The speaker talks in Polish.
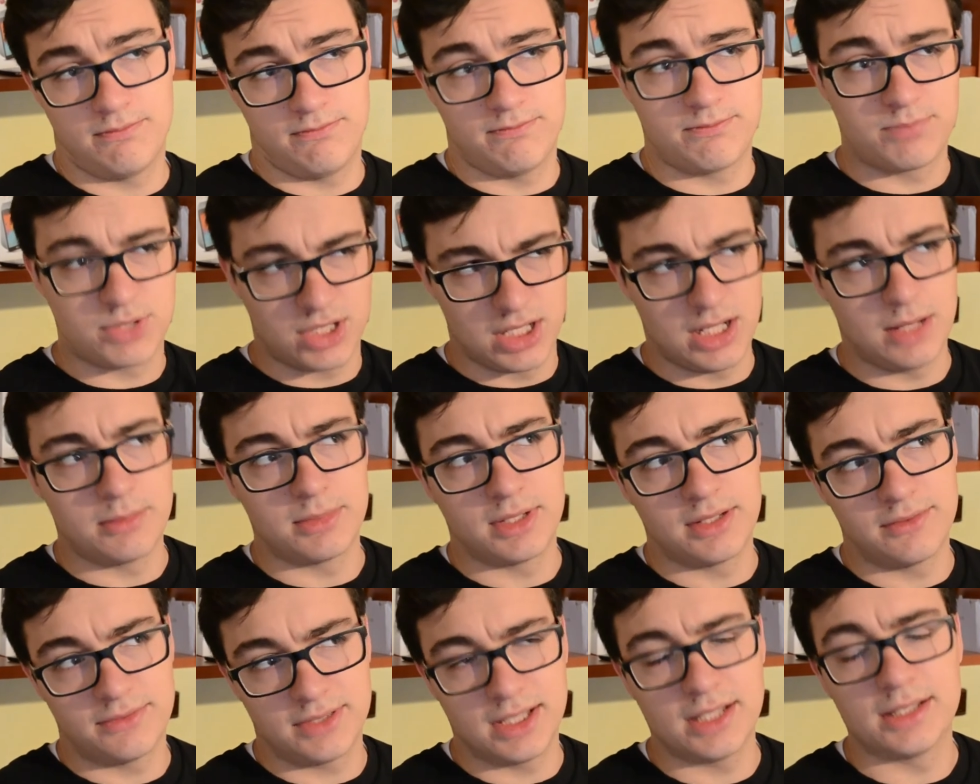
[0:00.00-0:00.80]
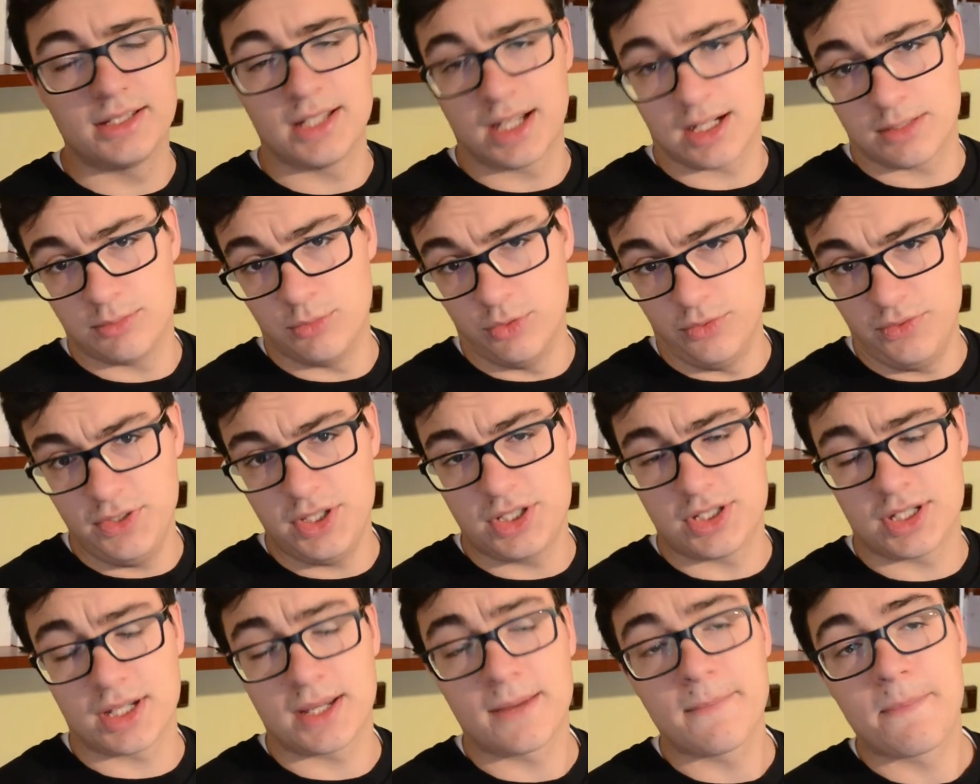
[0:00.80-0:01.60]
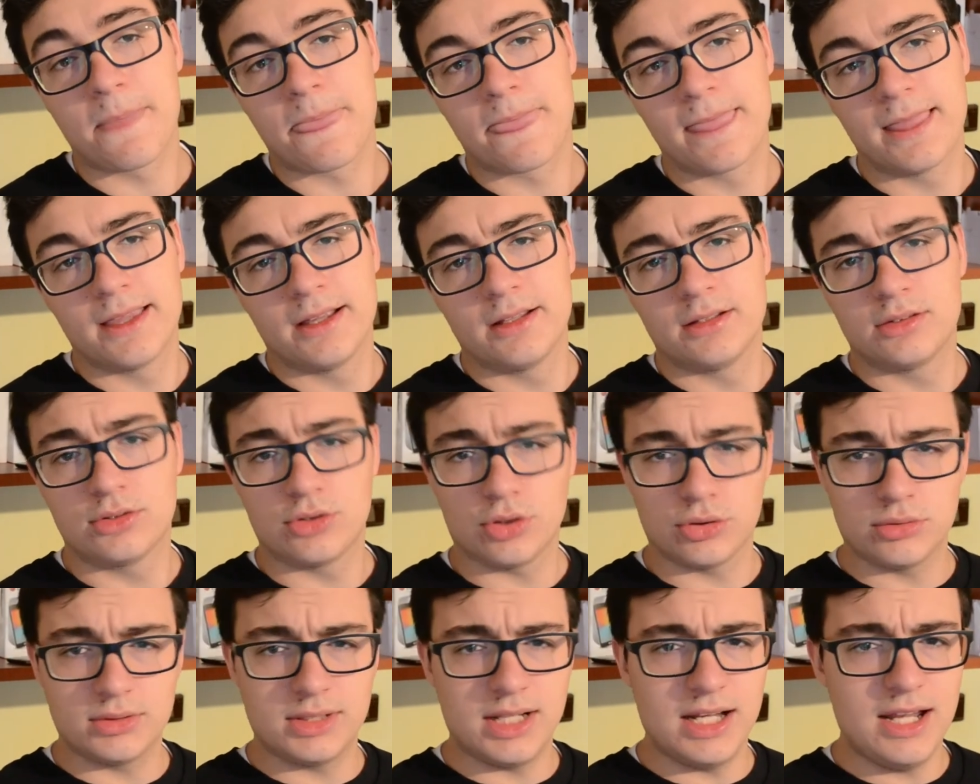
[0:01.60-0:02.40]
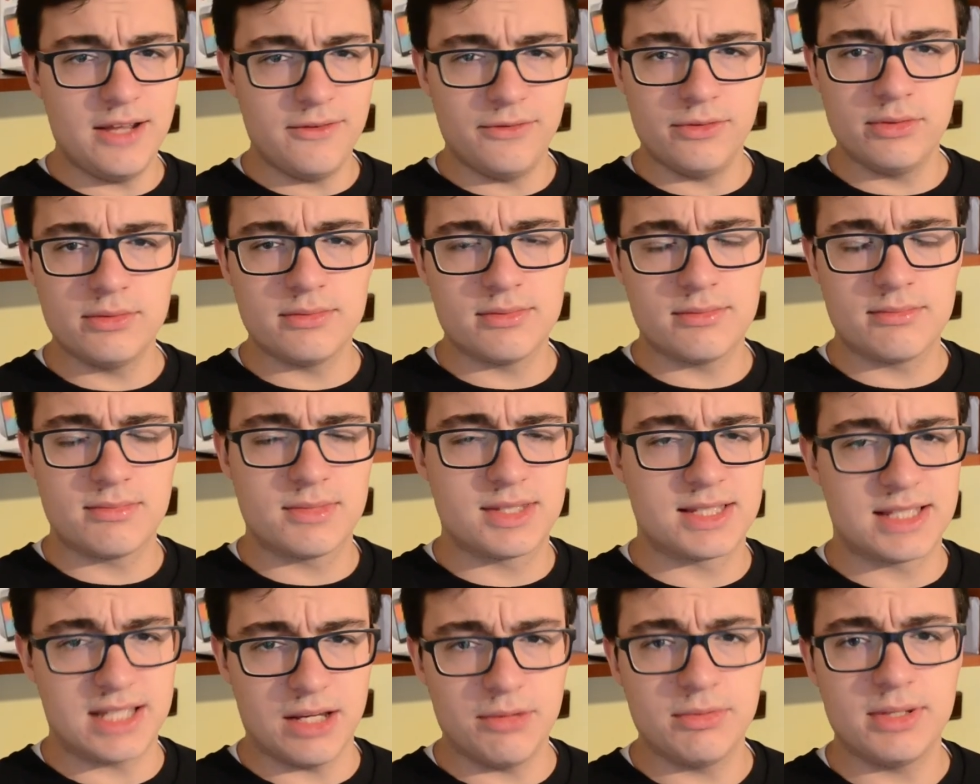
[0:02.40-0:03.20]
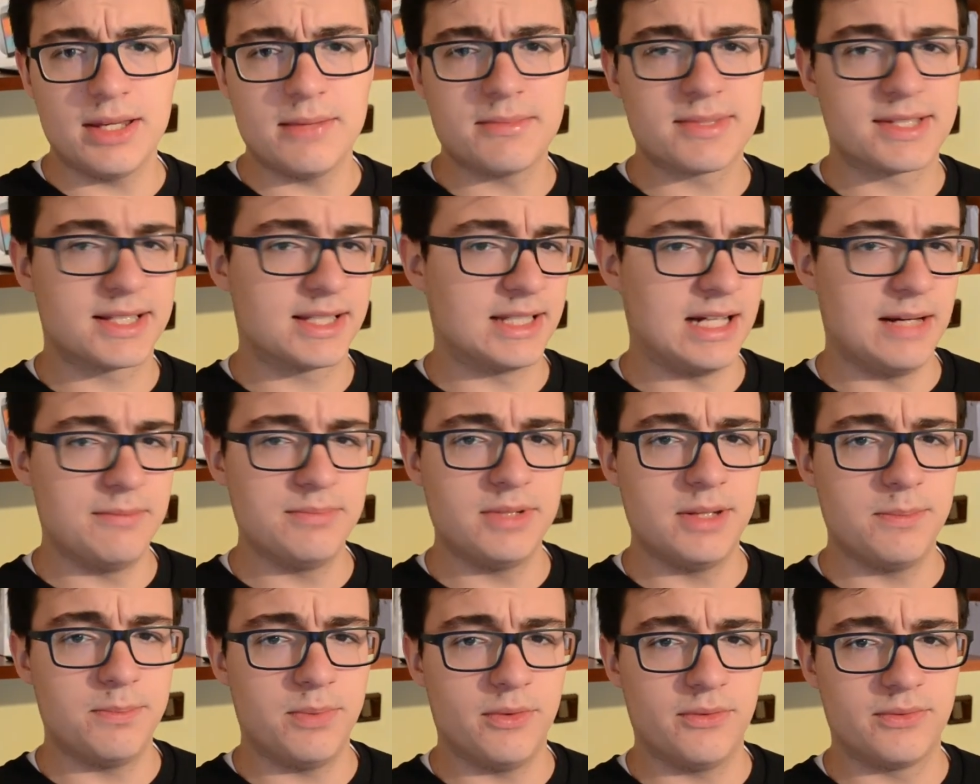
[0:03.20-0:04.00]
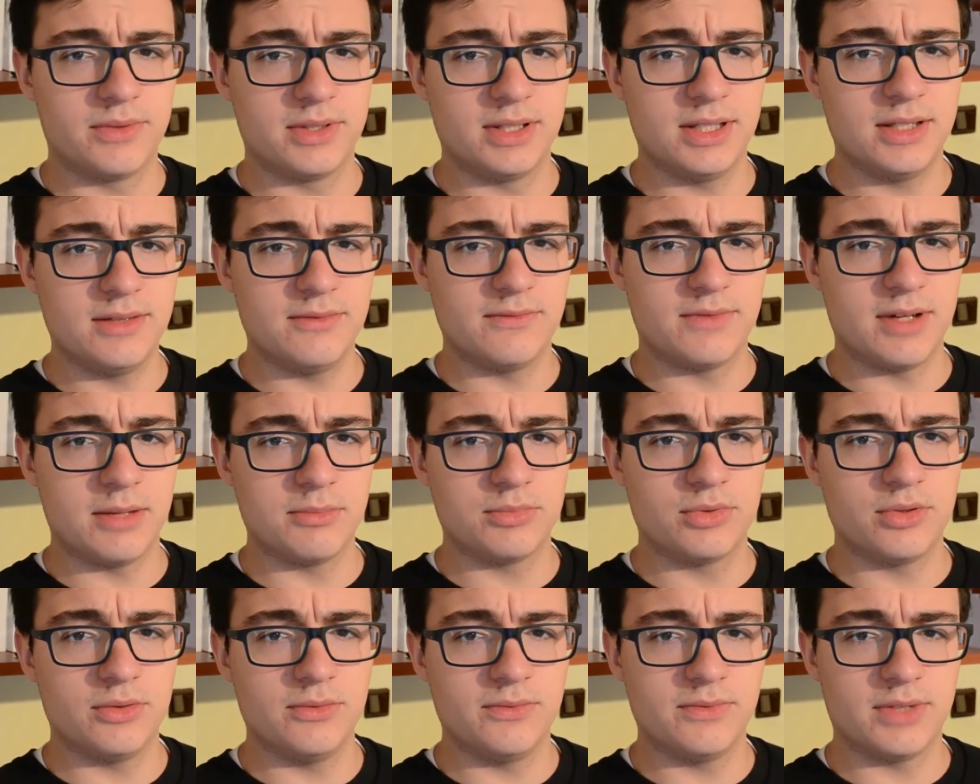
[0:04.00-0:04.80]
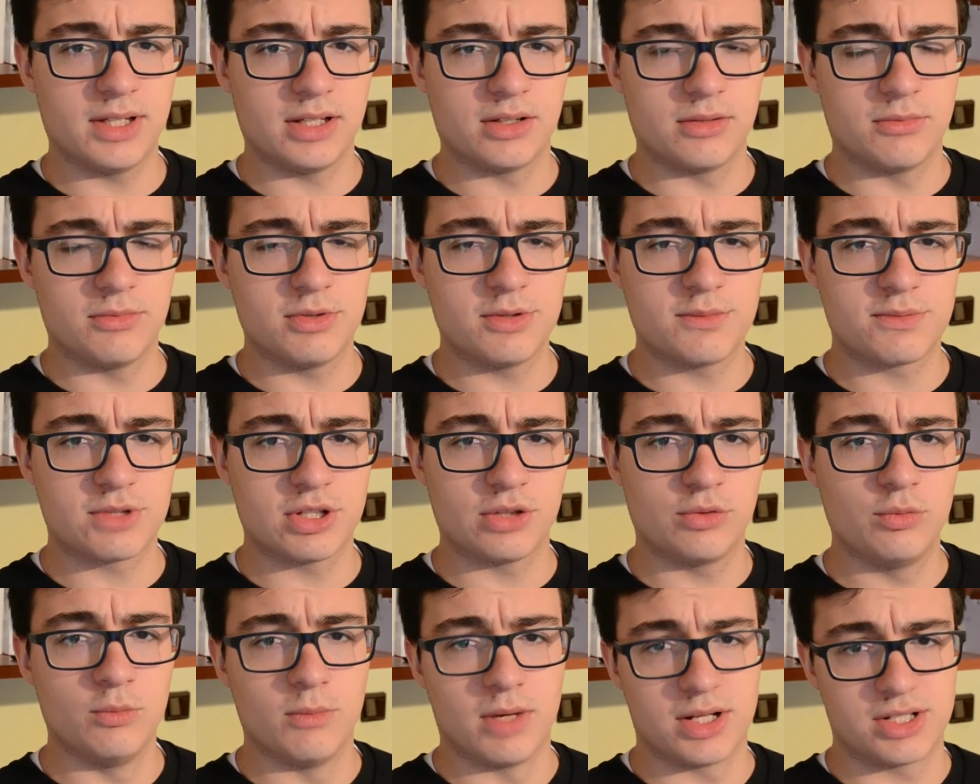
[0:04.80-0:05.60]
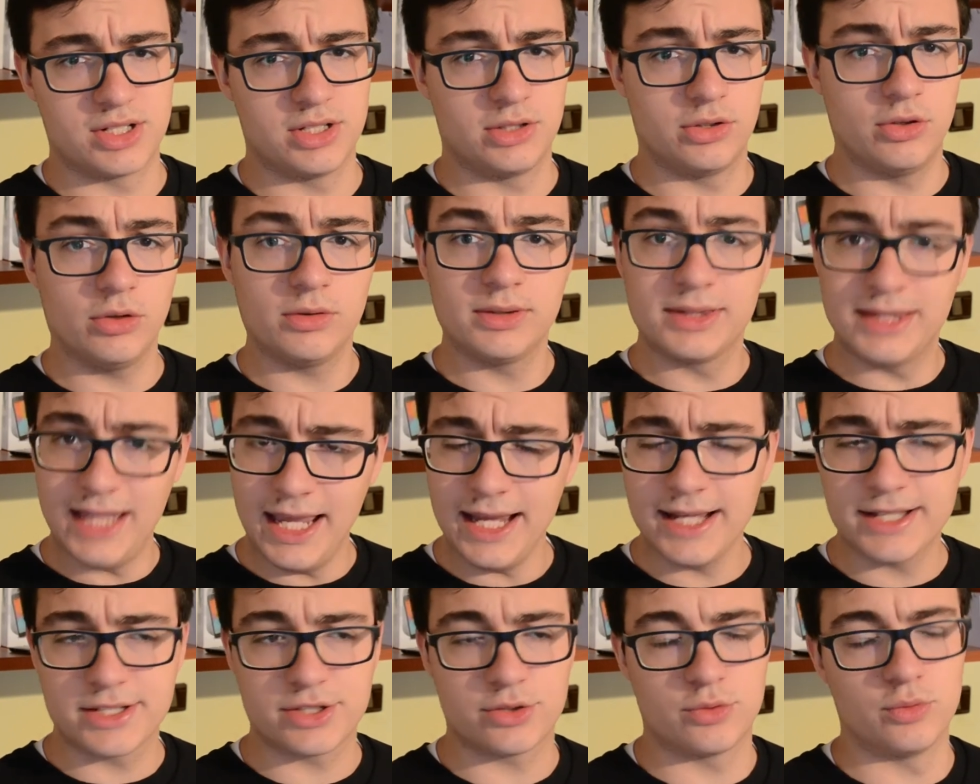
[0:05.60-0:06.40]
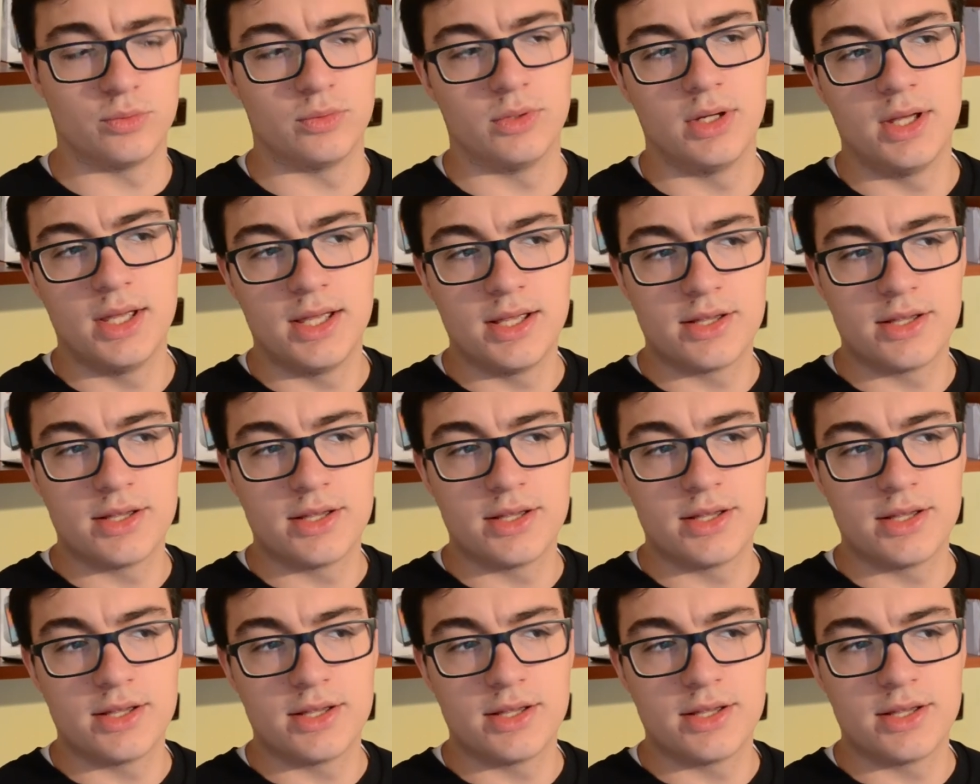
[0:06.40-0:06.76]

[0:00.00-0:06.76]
przynajmniej wtedy jak mówicie, to telefon całkiem zgrabnie powinien Wam tą wiadomość przetłumaczyć do tekstu,